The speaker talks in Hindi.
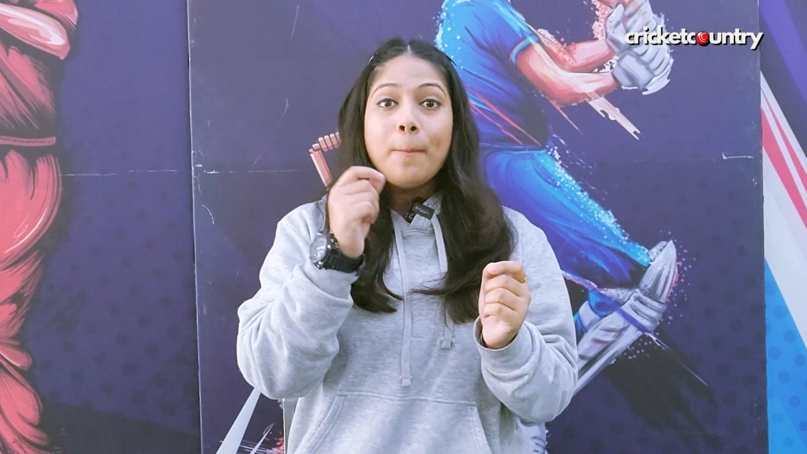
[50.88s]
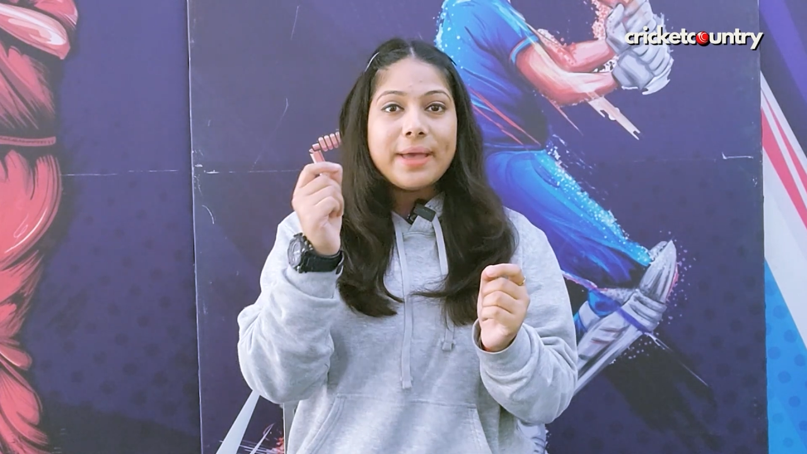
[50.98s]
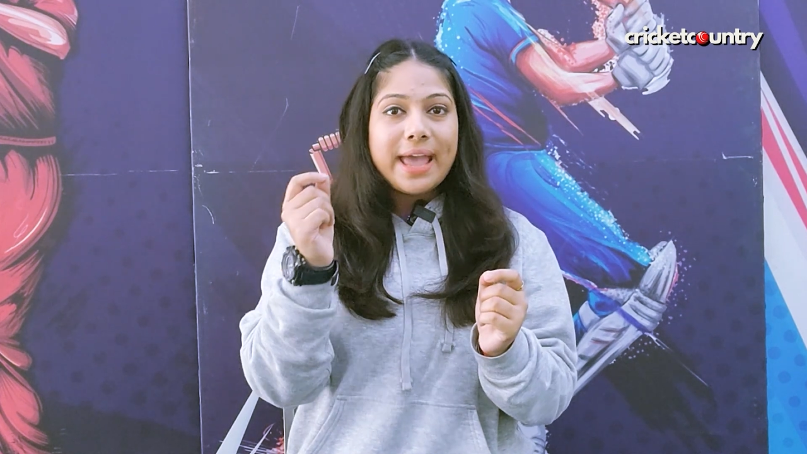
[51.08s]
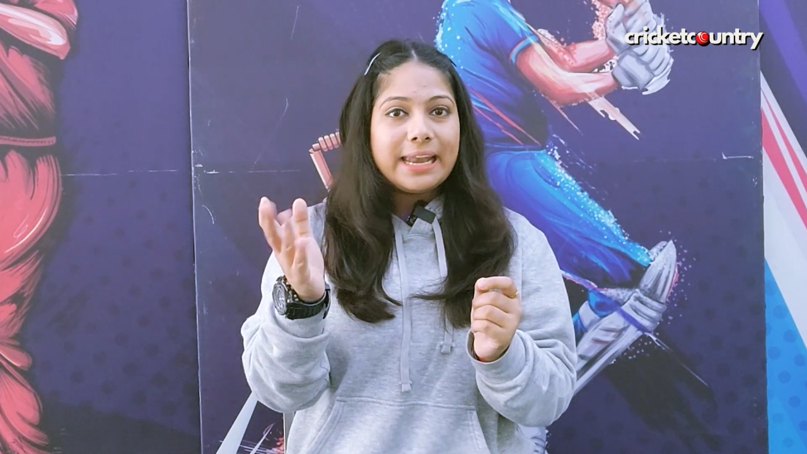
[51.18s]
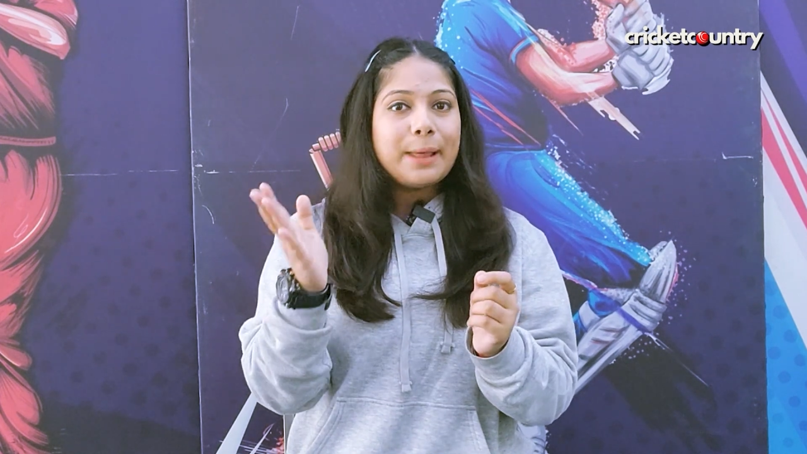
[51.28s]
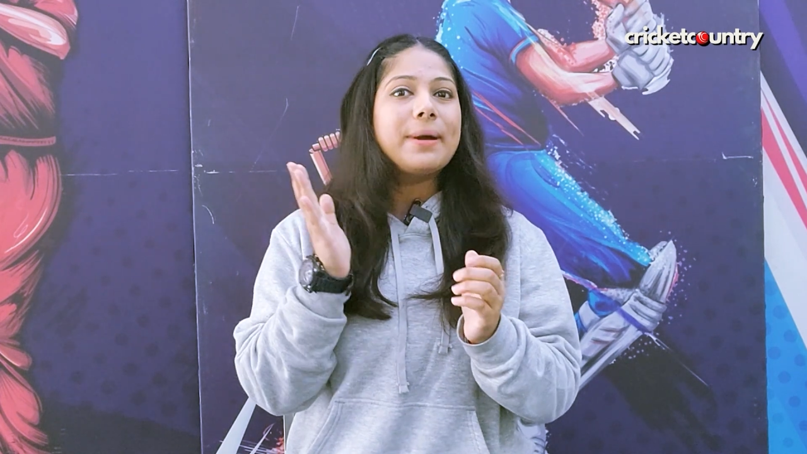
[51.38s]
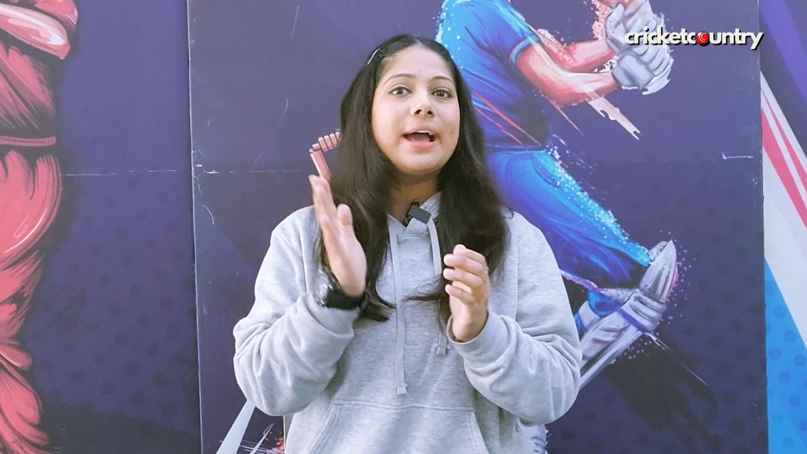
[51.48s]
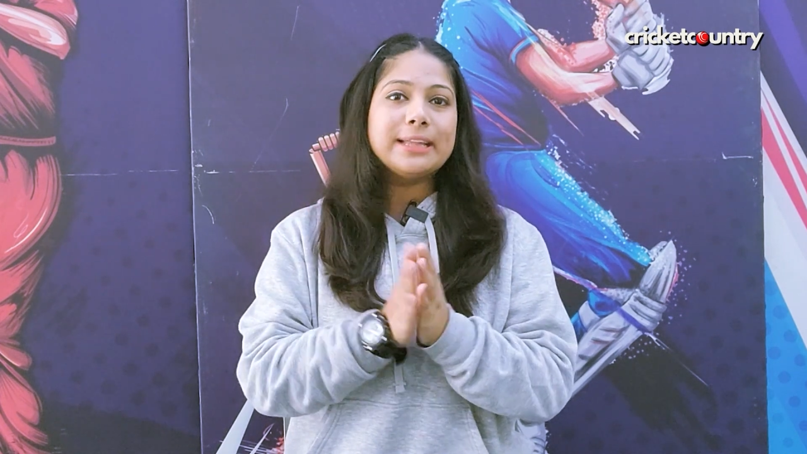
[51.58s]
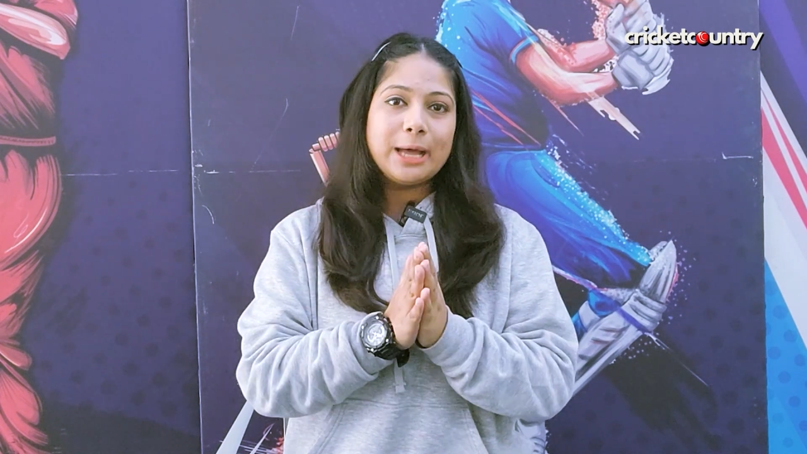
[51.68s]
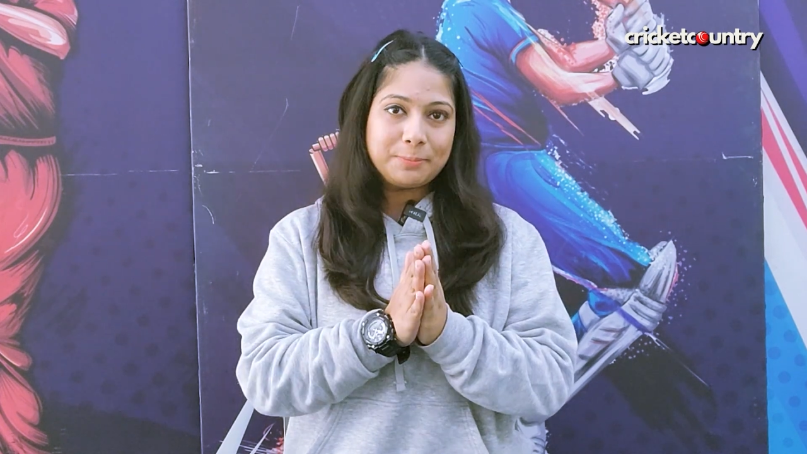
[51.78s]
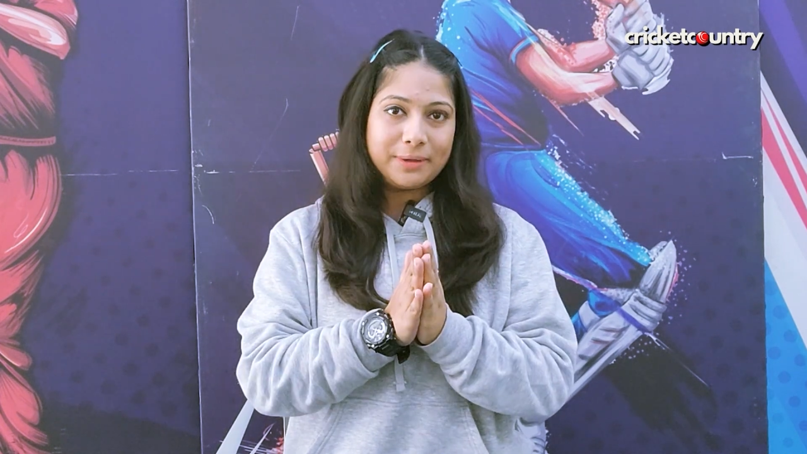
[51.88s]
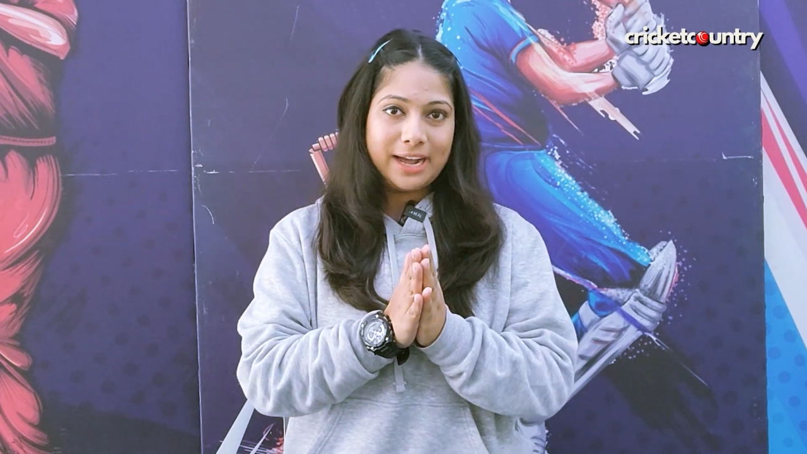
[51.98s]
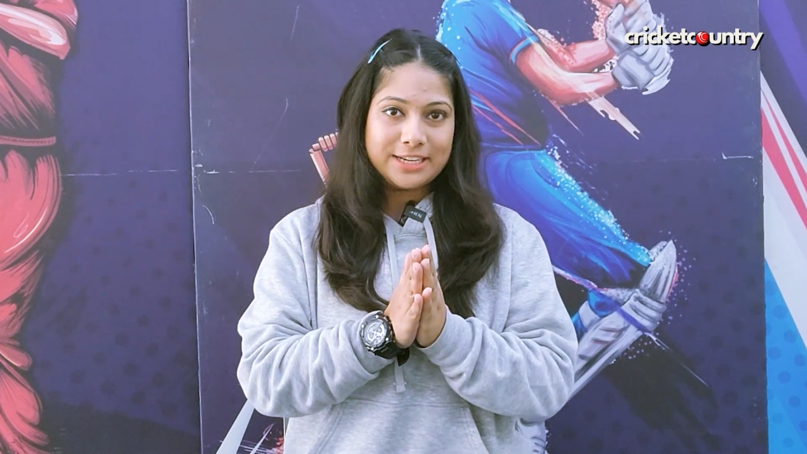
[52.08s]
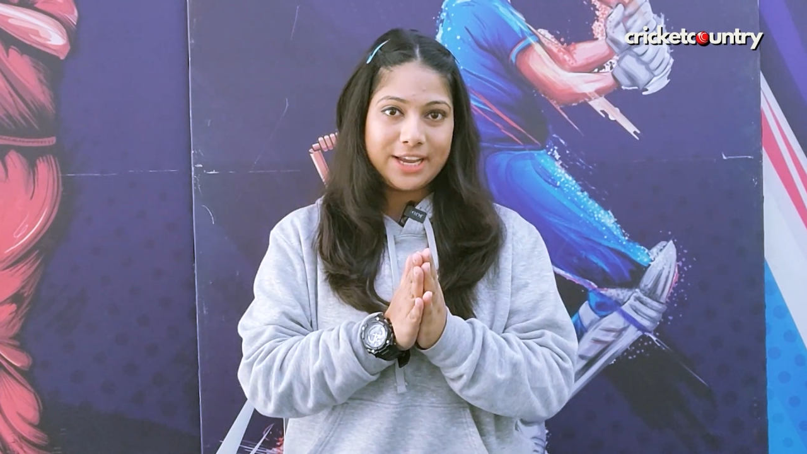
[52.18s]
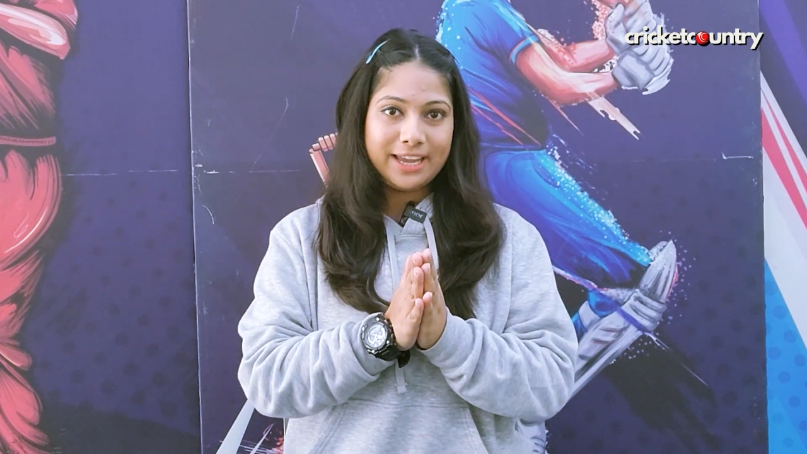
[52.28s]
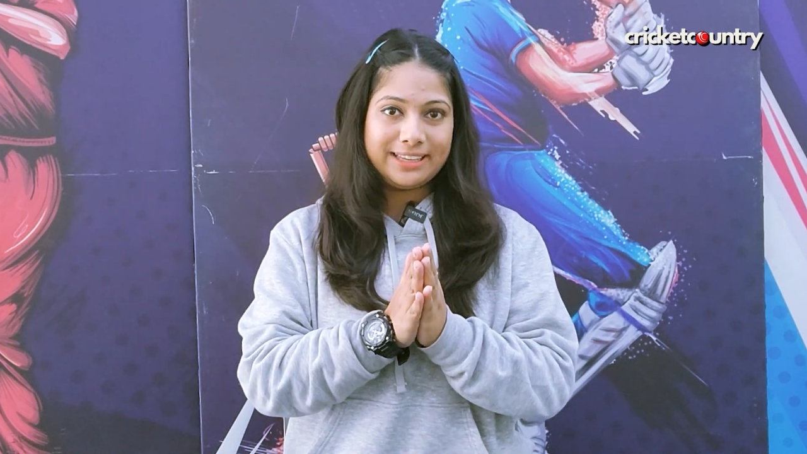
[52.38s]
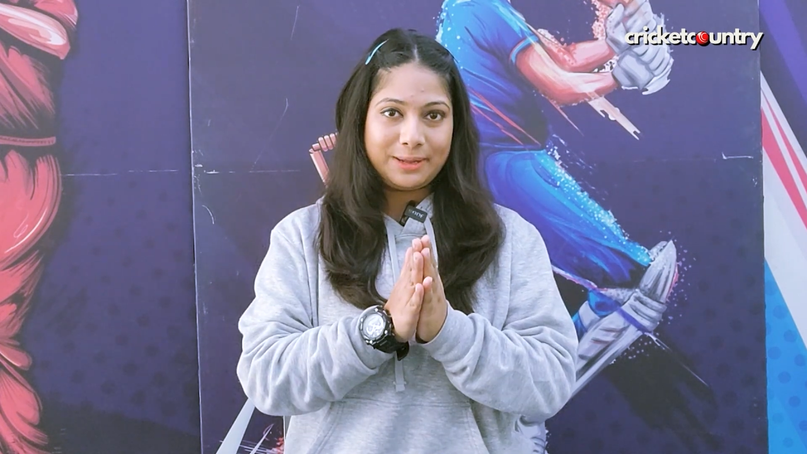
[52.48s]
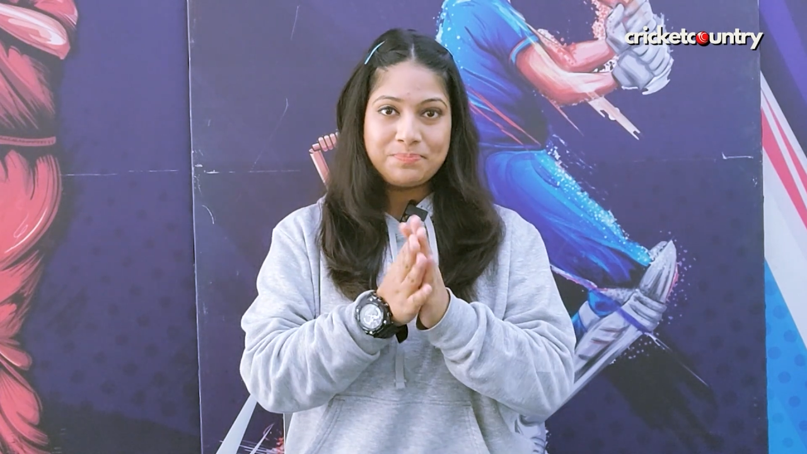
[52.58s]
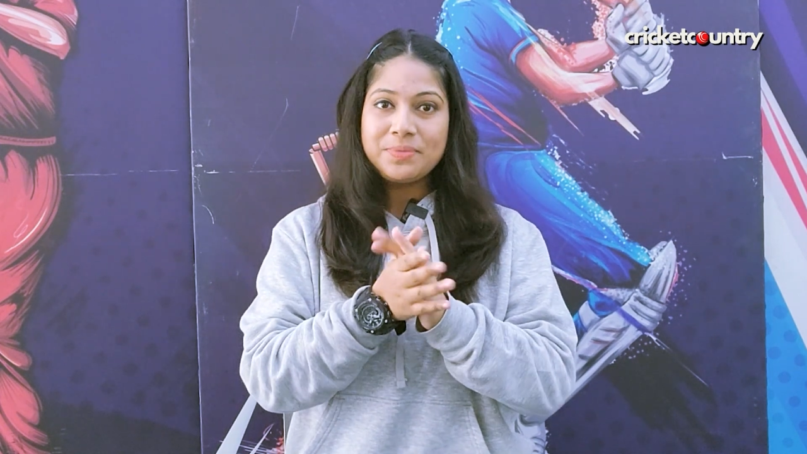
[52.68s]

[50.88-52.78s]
पहले पायदान पर आ जाएगी